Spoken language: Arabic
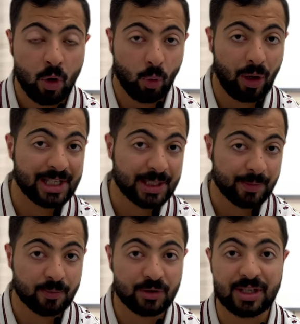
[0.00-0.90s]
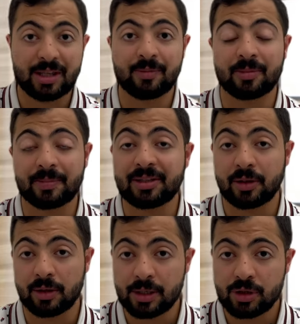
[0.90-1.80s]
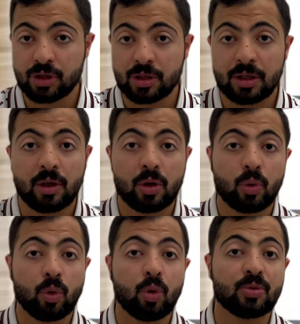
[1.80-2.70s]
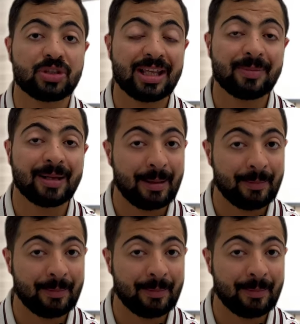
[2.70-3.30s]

وحسب المستثمر بيتر لينش وهو مستثمر